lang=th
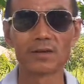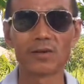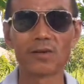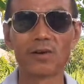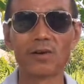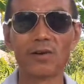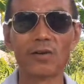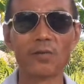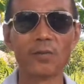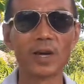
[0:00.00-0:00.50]
ก็
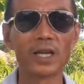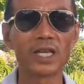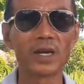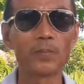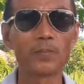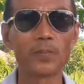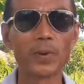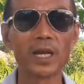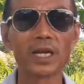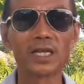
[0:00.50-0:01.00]
ไม่
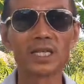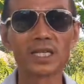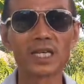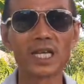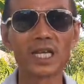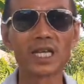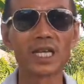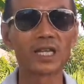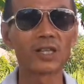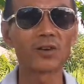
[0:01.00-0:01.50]
จำเป็น
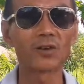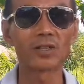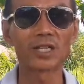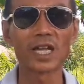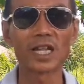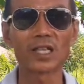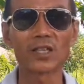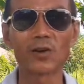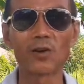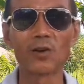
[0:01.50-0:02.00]
ที่จะต้อง
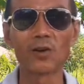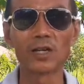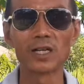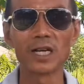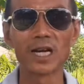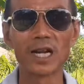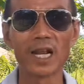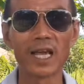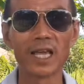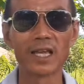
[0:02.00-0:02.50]
ตัดต่อหรือ
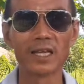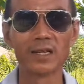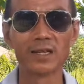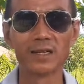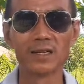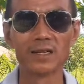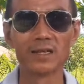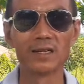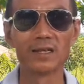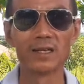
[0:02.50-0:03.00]
อะไร
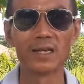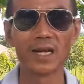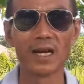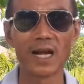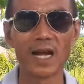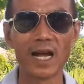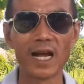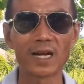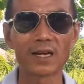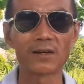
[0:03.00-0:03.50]

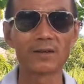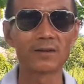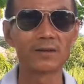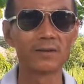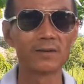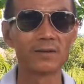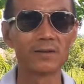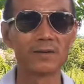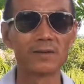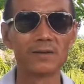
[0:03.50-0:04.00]
หาก
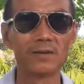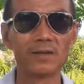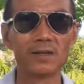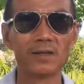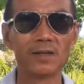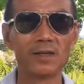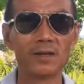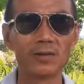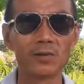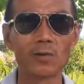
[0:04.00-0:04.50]

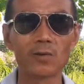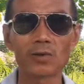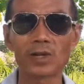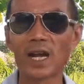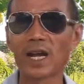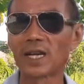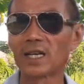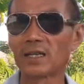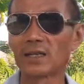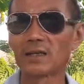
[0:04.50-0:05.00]
ทุก
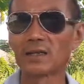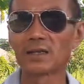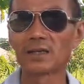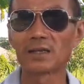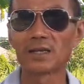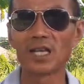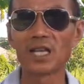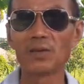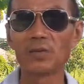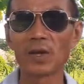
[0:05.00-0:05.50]
ท่าน
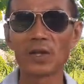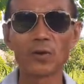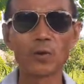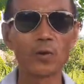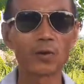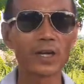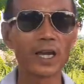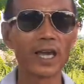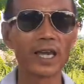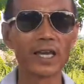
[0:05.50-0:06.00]
ที่ไม่ถูก
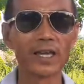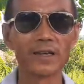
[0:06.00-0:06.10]
ใจ